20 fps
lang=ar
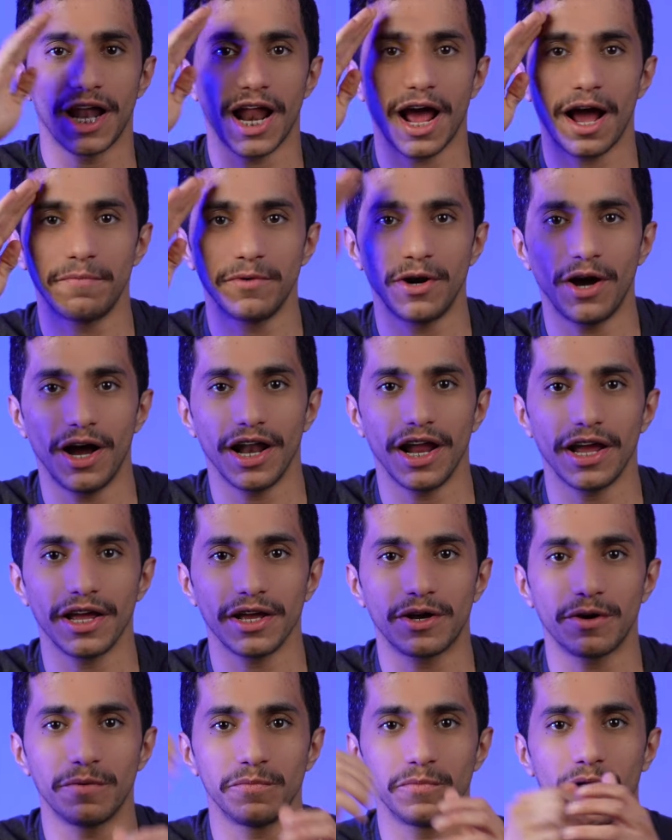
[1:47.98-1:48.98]
السلام
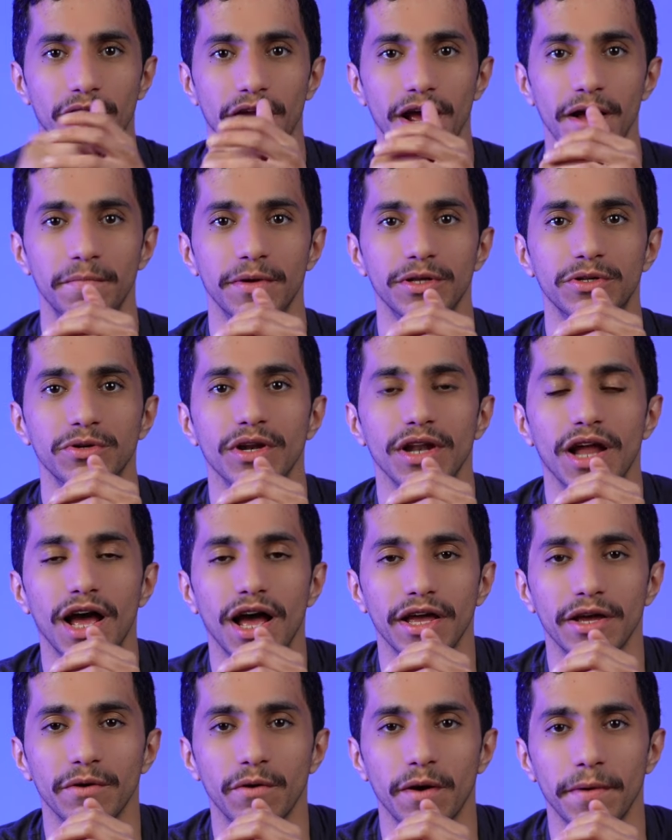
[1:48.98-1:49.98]
عليكم ورحمة
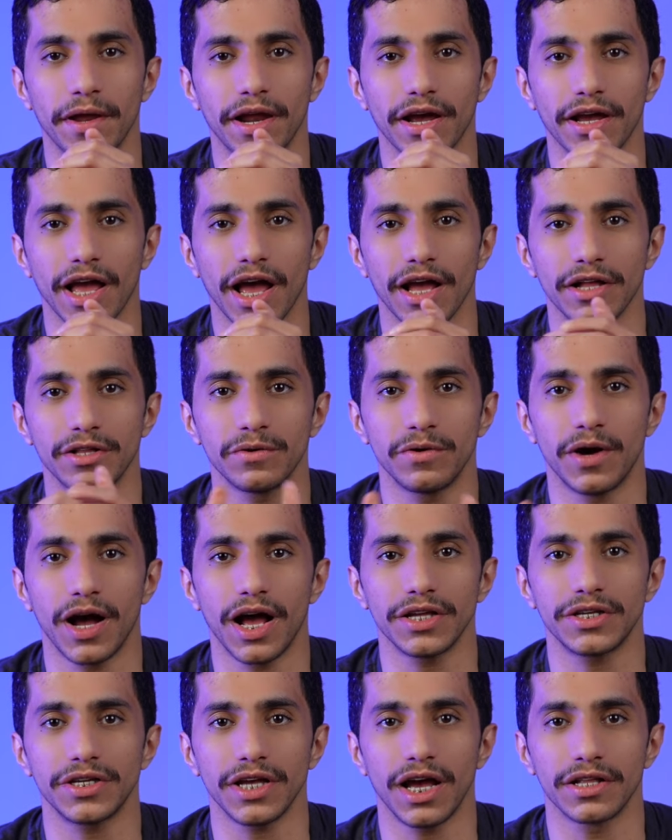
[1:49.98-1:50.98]
الله وبركاته
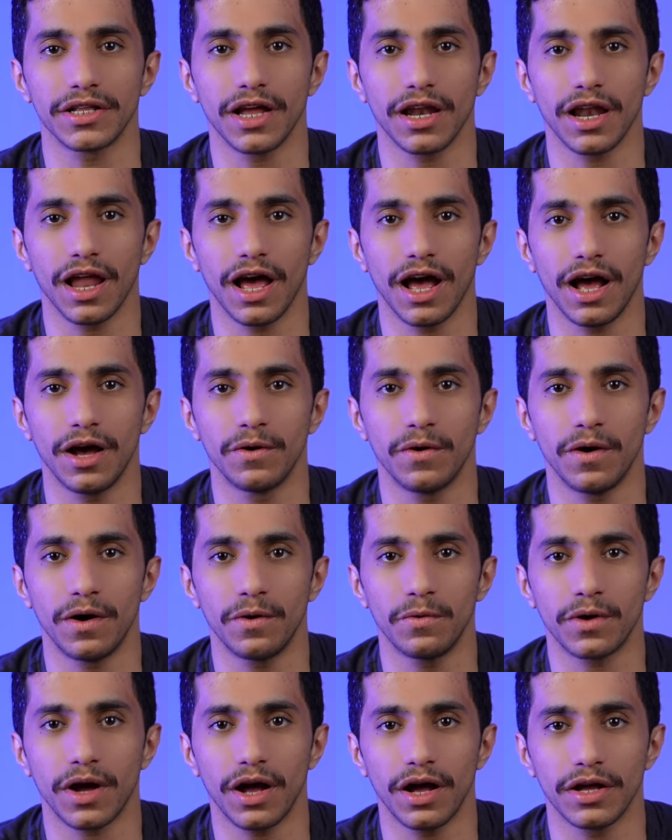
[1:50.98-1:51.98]
وأسعد الله
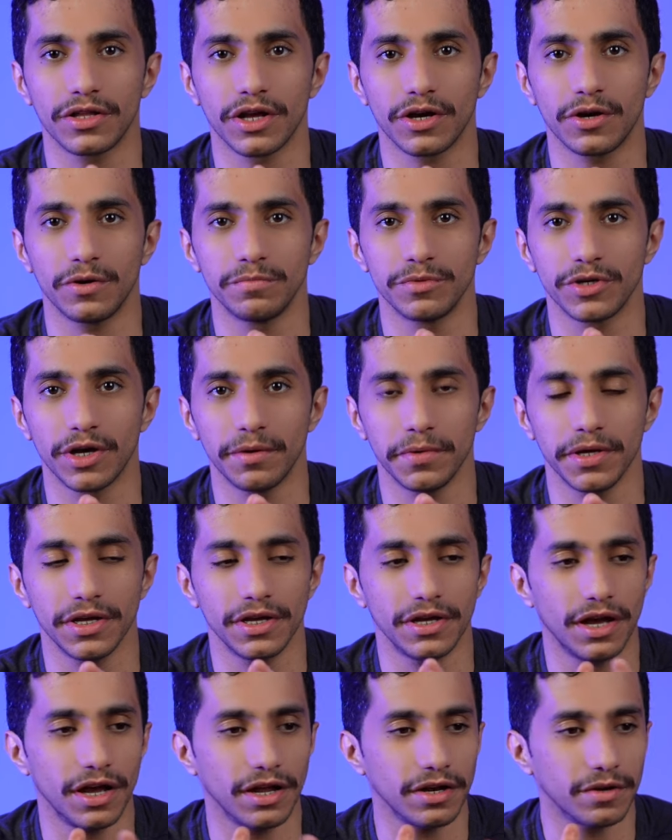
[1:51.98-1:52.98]
أوقاتكم
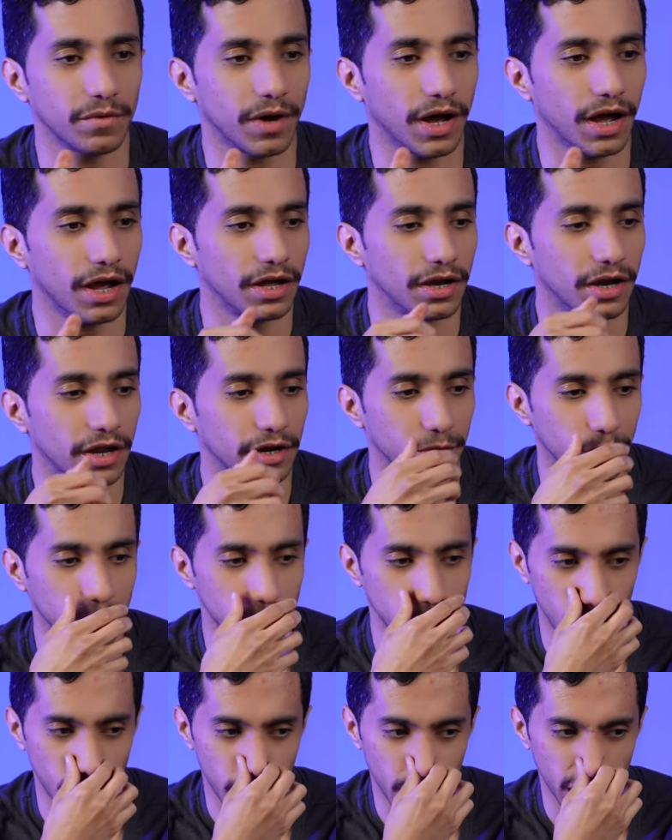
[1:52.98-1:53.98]
جميعا وأهلا
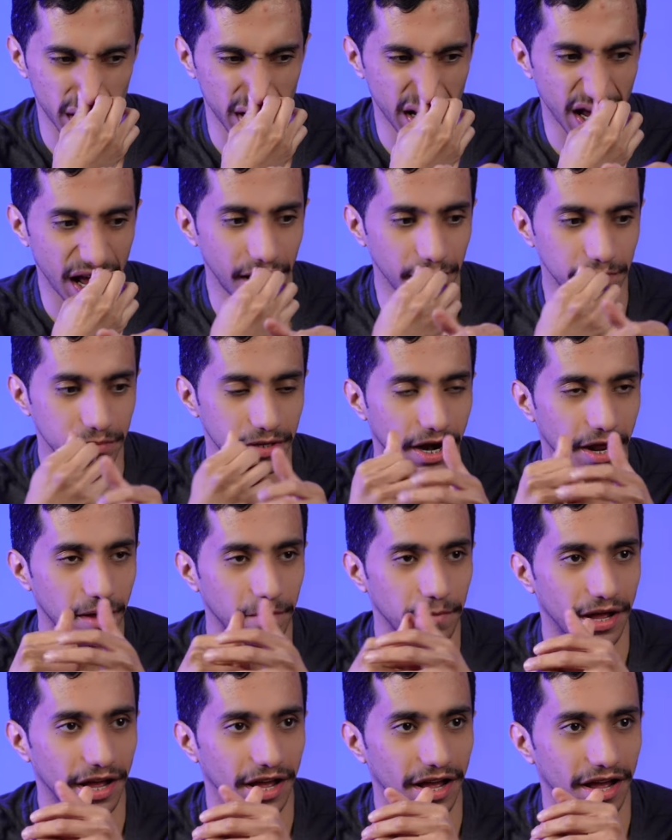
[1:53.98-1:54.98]
وسهلا يا عبد
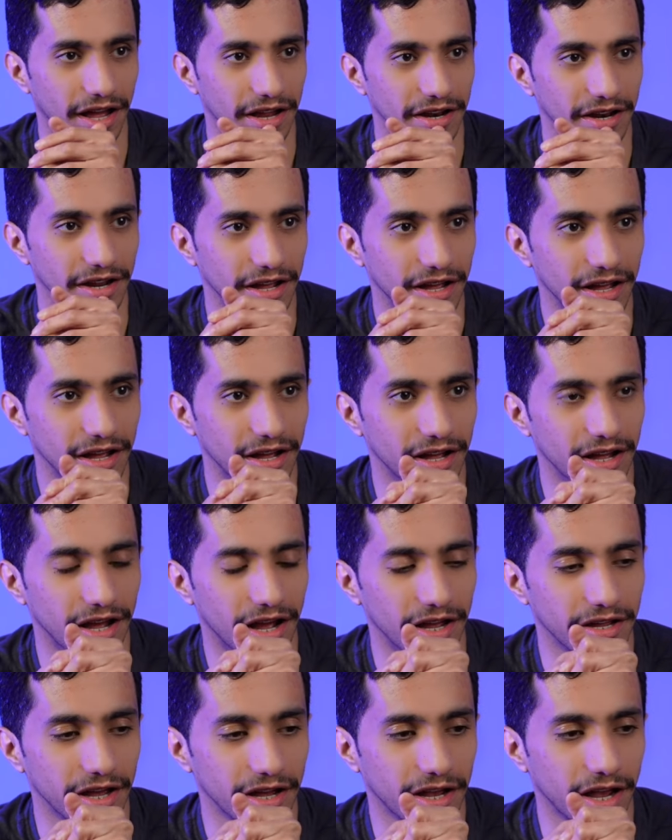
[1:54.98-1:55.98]
الرحمن حيا الله
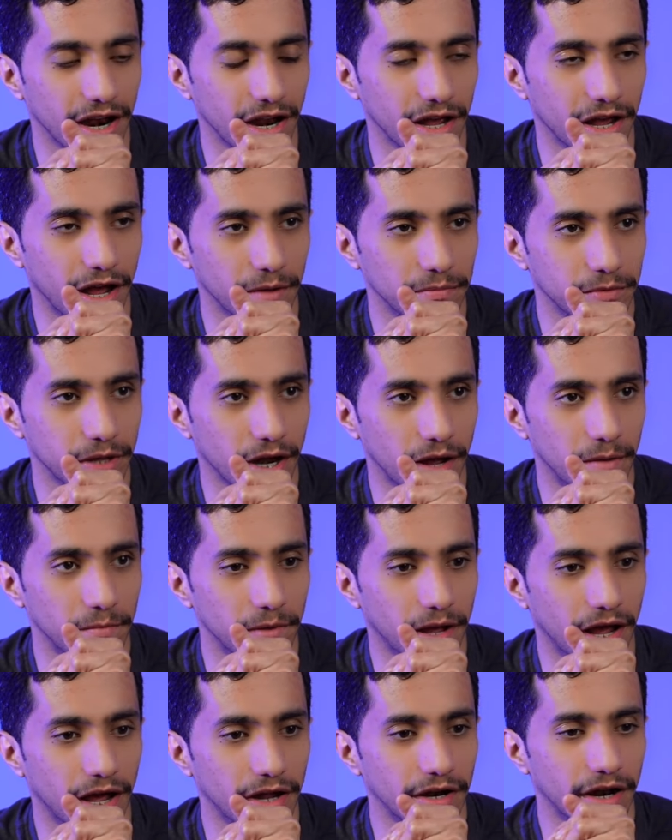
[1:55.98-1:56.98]
عاصم حياك الله يا عبد
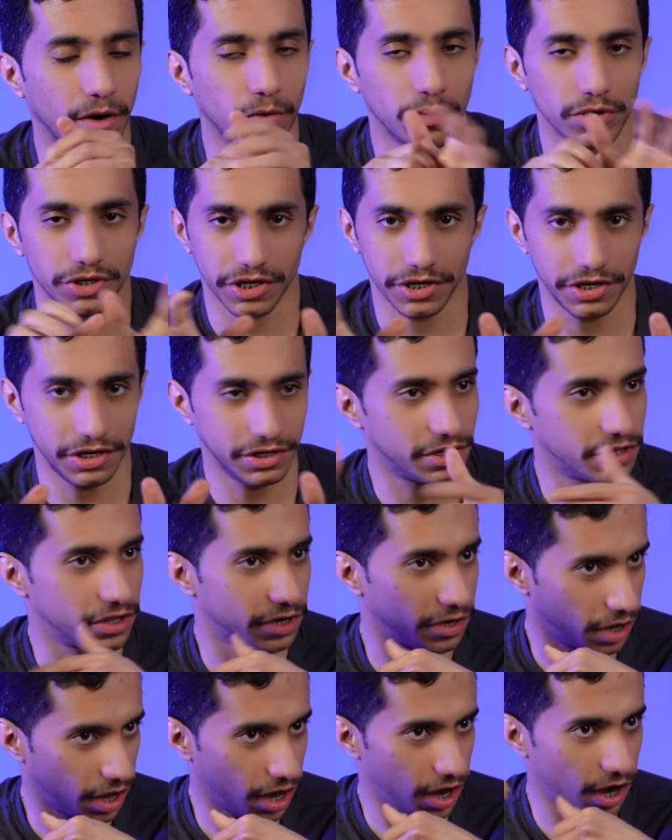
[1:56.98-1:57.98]
الرحمن أول شيء
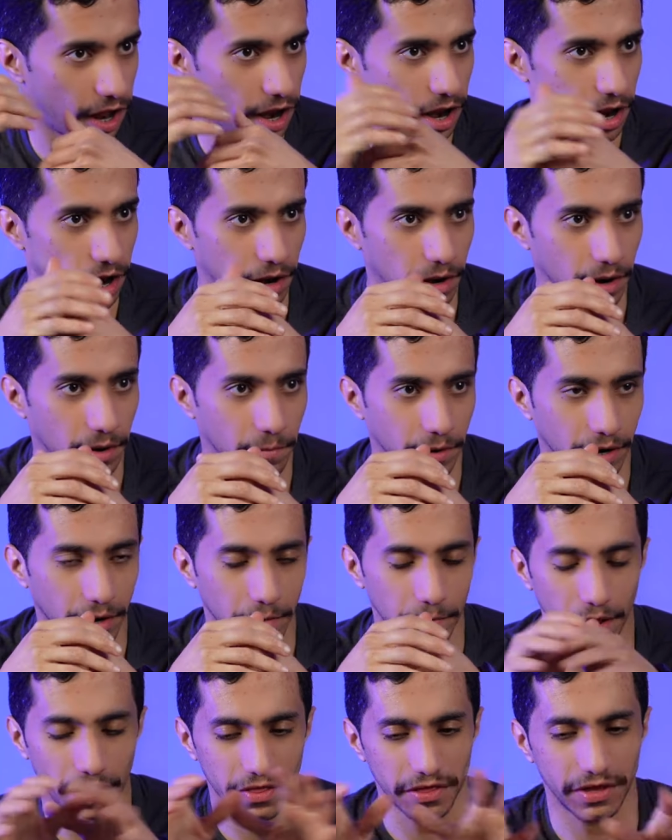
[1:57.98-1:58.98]
نعتذر المرة
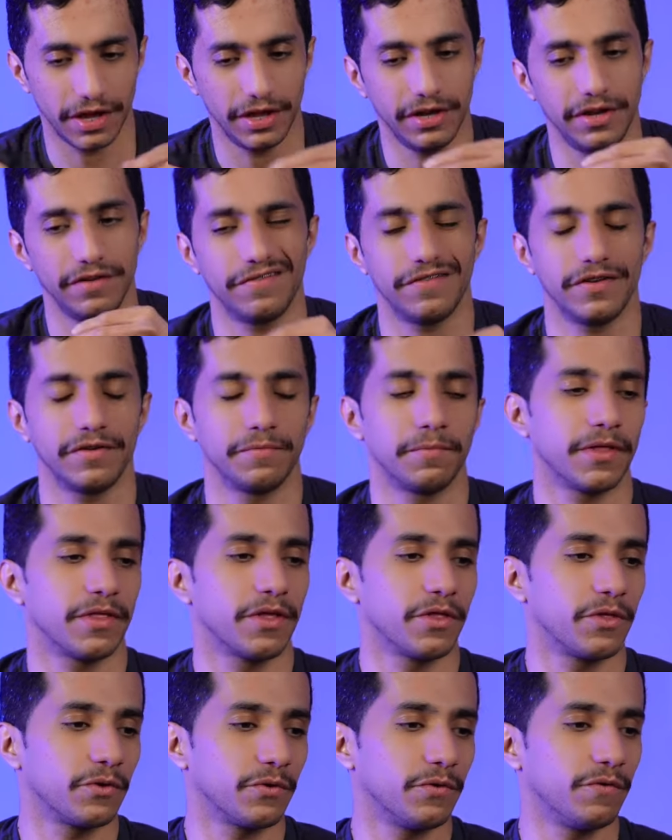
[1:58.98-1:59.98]
الماضية يعني في بعض
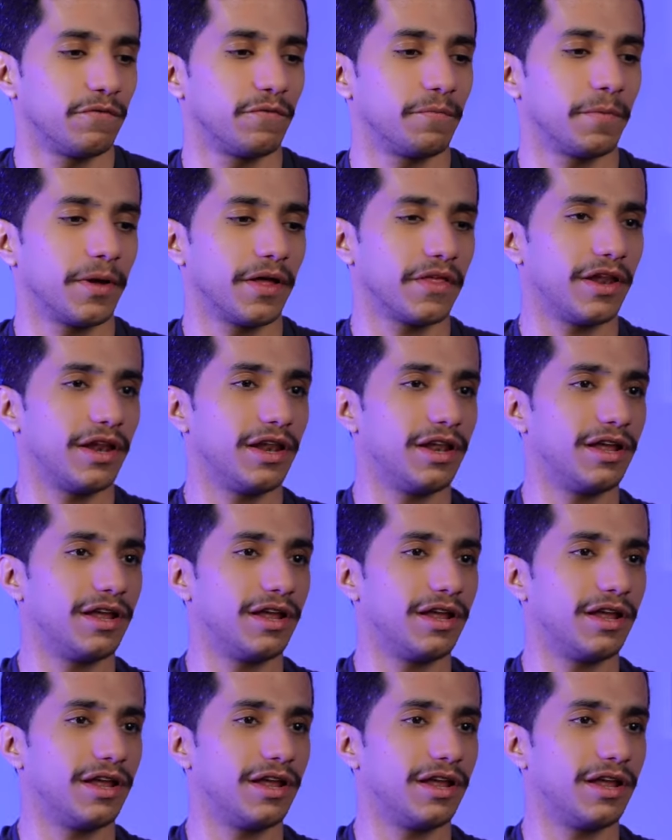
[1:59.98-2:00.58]
الظروف وبعض